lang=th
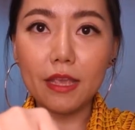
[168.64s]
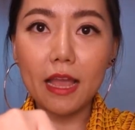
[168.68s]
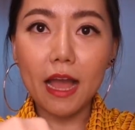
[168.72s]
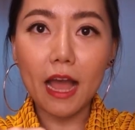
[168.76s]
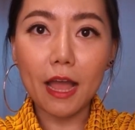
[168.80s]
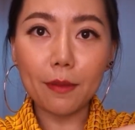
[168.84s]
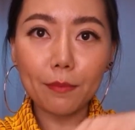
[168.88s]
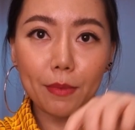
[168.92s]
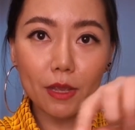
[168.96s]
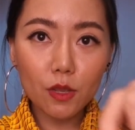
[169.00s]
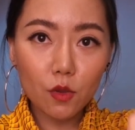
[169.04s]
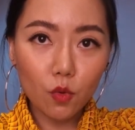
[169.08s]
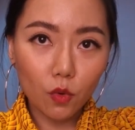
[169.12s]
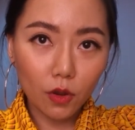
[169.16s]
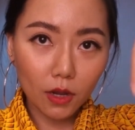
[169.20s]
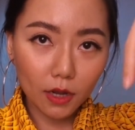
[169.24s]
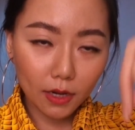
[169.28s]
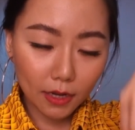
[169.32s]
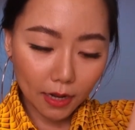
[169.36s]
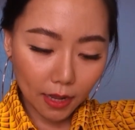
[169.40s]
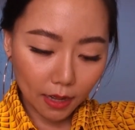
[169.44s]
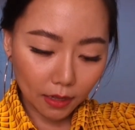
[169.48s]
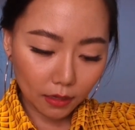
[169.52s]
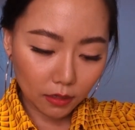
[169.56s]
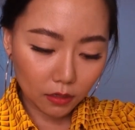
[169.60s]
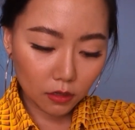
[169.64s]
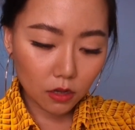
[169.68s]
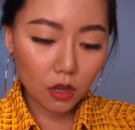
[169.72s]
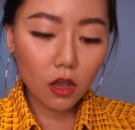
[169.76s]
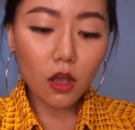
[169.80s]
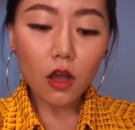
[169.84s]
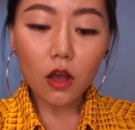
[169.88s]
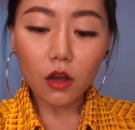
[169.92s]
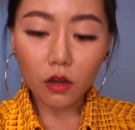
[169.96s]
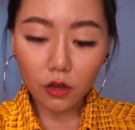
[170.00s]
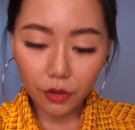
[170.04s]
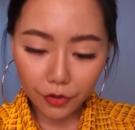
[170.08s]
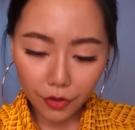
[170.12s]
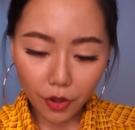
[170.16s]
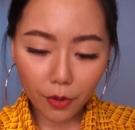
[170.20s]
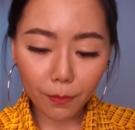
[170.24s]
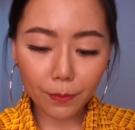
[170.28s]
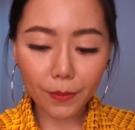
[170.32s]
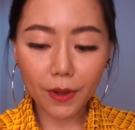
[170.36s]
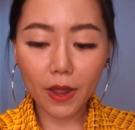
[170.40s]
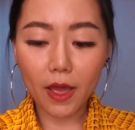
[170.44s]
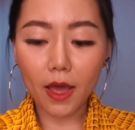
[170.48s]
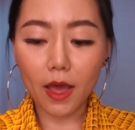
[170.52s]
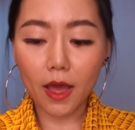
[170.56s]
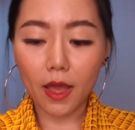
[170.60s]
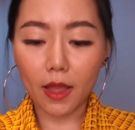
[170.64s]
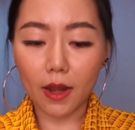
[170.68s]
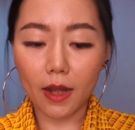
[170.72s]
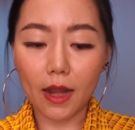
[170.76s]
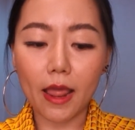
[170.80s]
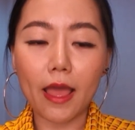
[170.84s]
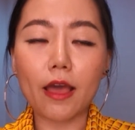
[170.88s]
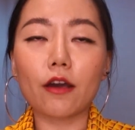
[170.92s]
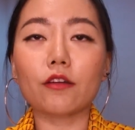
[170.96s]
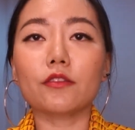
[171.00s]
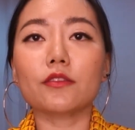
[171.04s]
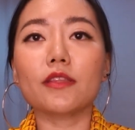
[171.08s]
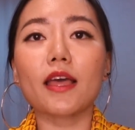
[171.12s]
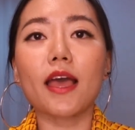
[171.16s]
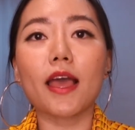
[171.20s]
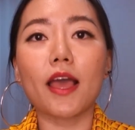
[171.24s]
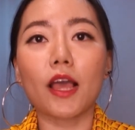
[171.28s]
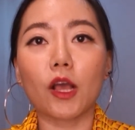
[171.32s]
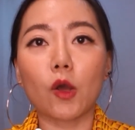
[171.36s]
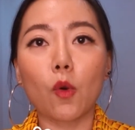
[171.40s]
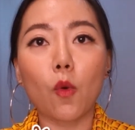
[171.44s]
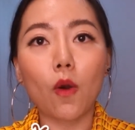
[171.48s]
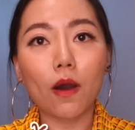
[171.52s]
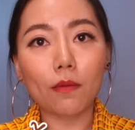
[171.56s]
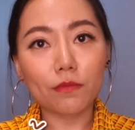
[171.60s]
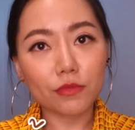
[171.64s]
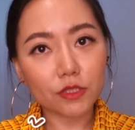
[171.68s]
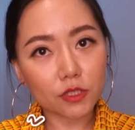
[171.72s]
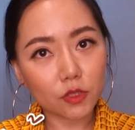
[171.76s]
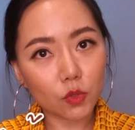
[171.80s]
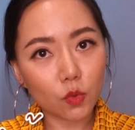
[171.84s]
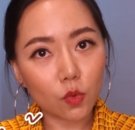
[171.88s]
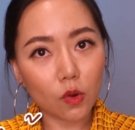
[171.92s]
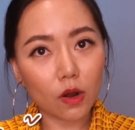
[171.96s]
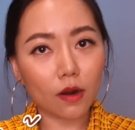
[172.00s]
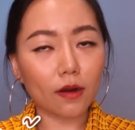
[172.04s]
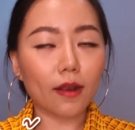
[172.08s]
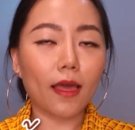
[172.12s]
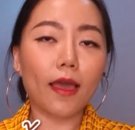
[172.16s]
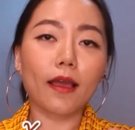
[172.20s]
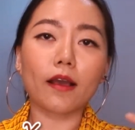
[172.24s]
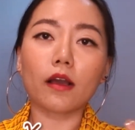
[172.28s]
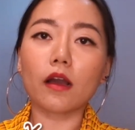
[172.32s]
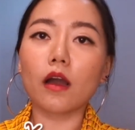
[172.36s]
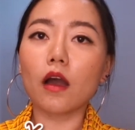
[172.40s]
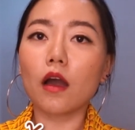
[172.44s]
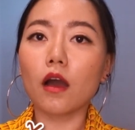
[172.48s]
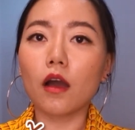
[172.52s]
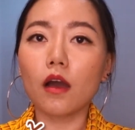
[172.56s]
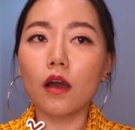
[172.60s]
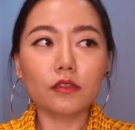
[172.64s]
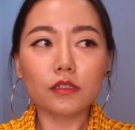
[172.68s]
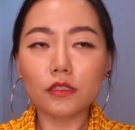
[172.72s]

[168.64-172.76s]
ย้ายไปอยู่ข้างหลังก็ย่อมได้แล้วแต่ความสะดวกและก็